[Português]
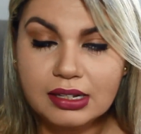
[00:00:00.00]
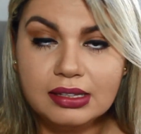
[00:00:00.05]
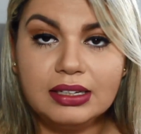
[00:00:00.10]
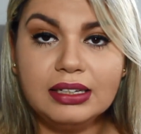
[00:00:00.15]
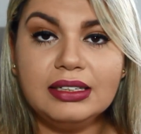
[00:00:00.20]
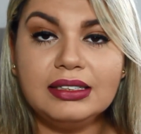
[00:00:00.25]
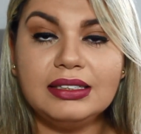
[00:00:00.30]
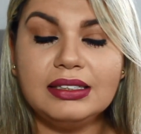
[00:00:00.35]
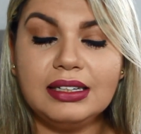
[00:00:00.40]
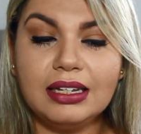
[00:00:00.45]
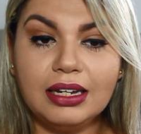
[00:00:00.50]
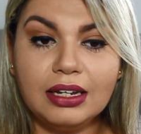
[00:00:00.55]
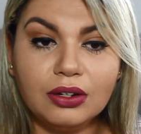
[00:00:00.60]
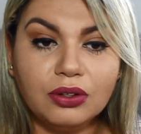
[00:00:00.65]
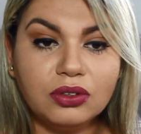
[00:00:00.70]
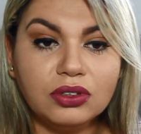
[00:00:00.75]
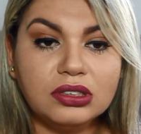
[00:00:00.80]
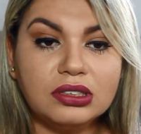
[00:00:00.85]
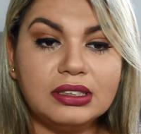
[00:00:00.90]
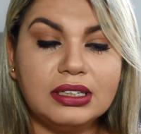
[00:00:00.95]

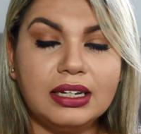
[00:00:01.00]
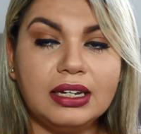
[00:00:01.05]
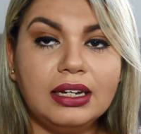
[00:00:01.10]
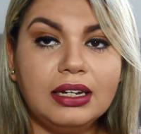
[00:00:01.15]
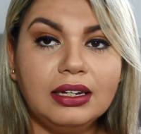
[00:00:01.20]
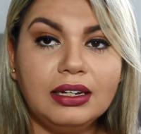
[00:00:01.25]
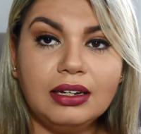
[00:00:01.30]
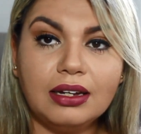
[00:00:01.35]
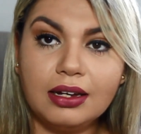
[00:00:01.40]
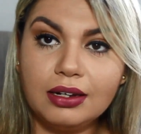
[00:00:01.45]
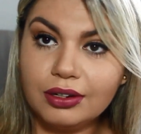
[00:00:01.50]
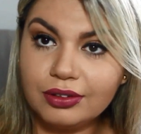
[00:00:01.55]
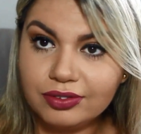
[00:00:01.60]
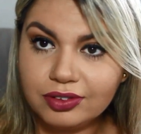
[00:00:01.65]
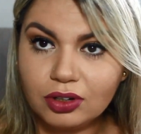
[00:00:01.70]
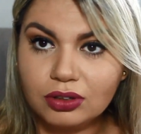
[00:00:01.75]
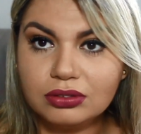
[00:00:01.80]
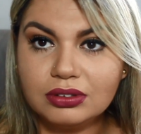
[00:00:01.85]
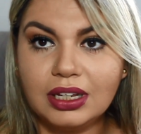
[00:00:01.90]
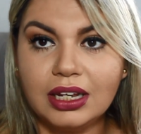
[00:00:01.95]
testei, gostei e aí
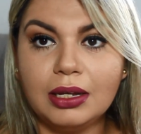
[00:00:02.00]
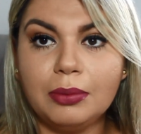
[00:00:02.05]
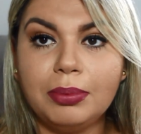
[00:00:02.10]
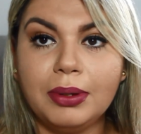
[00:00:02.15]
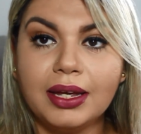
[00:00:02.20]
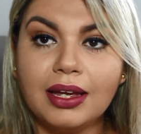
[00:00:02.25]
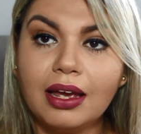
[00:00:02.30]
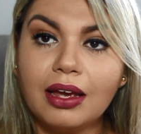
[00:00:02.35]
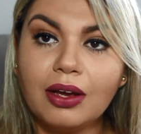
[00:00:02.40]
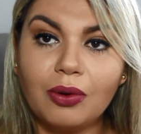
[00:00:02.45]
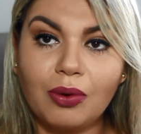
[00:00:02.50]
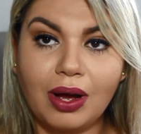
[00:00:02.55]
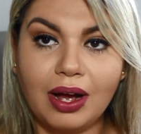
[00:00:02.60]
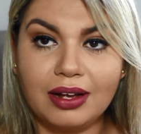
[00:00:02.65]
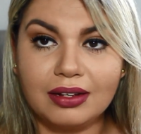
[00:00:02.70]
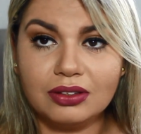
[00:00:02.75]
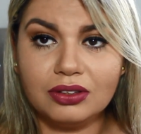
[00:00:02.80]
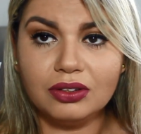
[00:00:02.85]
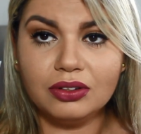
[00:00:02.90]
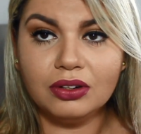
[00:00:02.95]
eu voltei, peguei
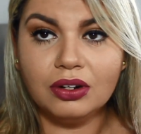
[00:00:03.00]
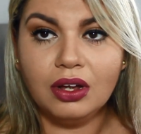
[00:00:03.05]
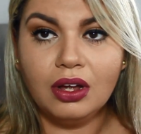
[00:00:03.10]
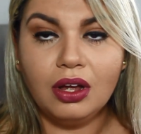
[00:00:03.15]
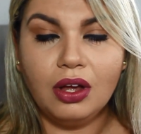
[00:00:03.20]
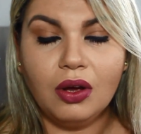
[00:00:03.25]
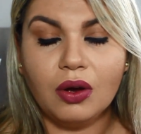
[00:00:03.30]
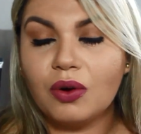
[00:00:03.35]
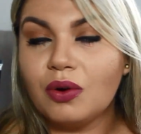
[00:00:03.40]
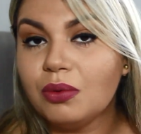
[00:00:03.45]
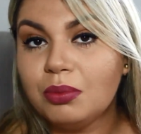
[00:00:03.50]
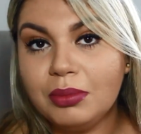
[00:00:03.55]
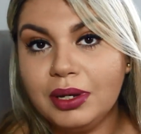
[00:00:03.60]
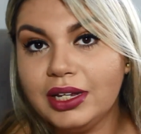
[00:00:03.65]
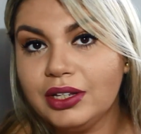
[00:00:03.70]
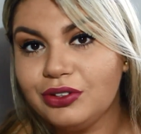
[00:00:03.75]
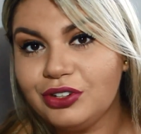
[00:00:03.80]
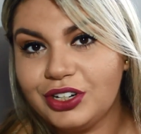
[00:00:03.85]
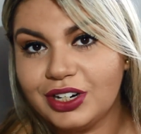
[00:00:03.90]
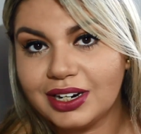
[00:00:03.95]
quatro com
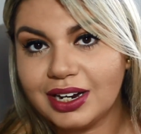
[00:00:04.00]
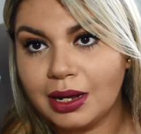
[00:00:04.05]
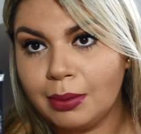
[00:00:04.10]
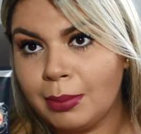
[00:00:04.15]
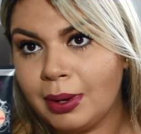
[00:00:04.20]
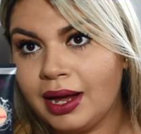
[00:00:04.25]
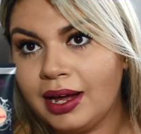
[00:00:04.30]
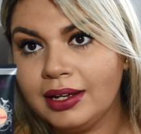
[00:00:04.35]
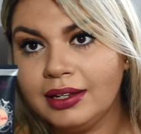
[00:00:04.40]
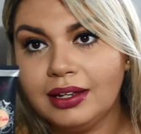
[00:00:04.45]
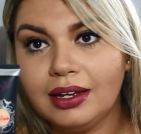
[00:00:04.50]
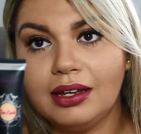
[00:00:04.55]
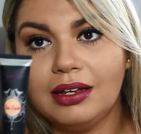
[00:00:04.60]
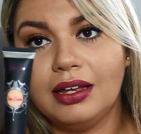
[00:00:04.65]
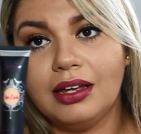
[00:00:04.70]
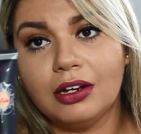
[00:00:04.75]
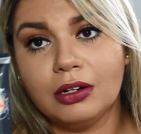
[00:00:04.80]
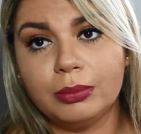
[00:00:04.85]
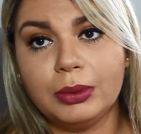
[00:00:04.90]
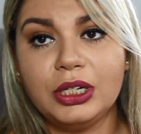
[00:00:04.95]
medo de acabar e
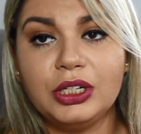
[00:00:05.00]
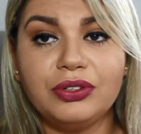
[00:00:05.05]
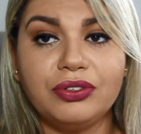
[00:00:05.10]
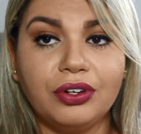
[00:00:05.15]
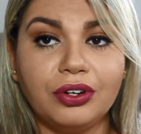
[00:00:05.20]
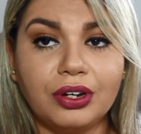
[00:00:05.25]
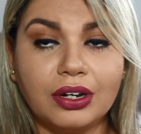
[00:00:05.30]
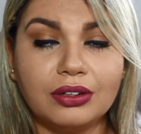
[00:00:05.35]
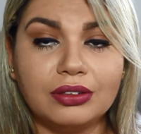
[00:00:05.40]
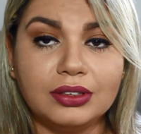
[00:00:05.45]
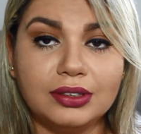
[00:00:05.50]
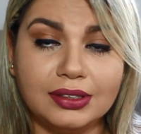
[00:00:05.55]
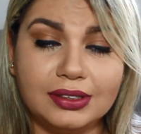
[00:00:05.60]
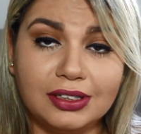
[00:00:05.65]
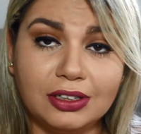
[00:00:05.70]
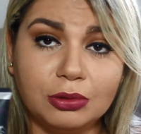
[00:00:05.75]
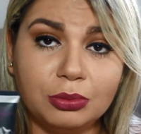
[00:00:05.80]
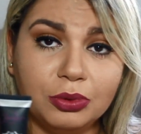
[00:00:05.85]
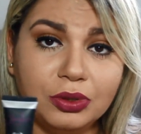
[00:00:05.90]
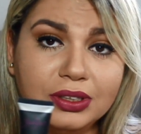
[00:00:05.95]
aí realmente foi o que
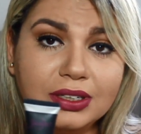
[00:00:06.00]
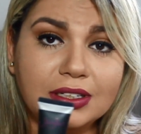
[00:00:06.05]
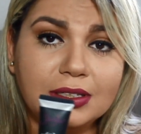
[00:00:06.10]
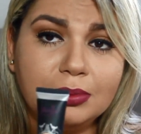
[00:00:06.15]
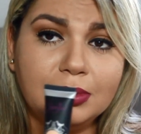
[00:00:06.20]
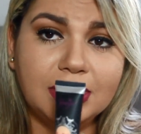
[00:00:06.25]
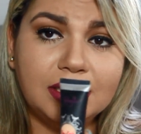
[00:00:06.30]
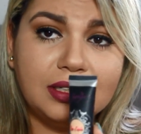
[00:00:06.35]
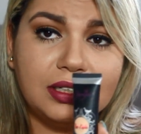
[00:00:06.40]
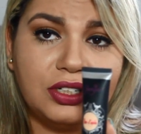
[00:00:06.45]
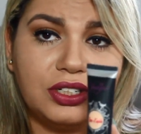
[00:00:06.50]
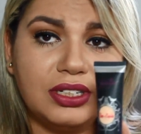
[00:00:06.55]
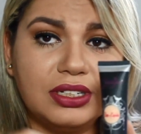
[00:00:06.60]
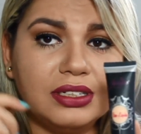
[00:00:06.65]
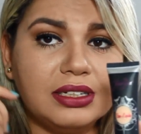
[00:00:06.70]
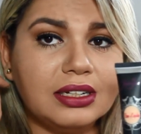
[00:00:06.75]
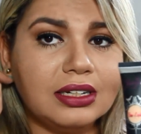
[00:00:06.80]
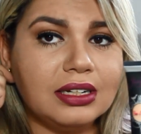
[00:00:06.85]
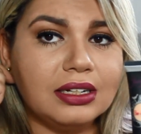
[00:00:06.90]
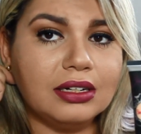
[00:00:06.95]
aconteceu. Muitas meninas
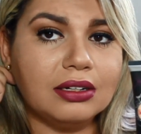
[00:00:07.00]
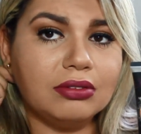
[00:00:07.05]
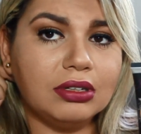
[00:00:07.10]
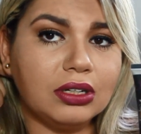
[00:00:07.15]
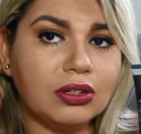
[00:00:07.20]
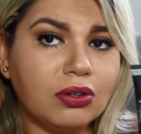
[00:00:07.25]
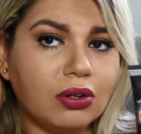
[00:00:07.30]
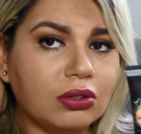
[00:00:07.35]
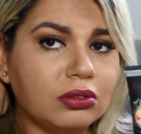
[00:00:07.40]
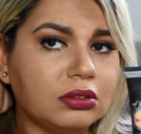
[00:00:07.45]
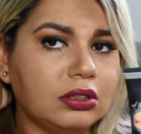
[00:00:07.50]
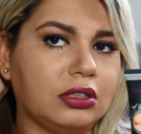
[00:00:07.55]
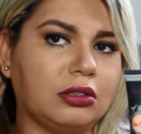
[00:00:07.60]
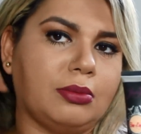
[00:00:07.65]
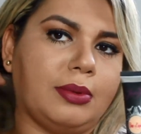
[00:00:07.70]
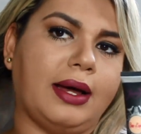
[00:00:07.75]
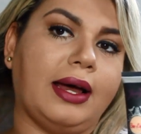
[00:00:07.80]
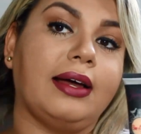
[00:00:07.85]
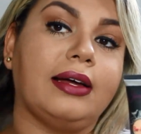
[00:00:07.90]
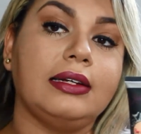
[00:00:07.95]
dizem que não
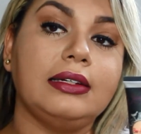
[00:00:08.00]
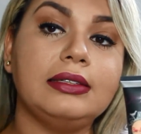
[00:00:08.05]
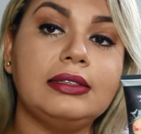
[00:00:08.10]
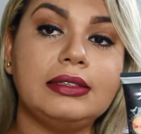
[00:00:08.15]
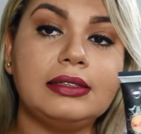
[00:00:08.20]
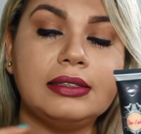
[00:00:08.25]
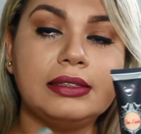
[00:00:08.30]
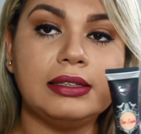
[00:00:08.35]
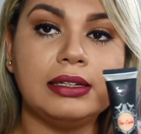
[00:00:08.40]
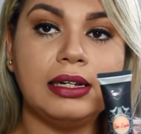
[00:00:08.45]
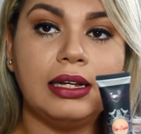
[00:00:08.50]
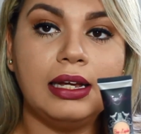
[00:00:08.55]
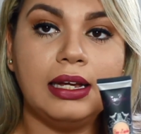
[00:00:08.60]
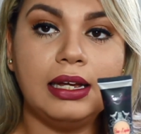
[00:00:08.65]
encontram mais.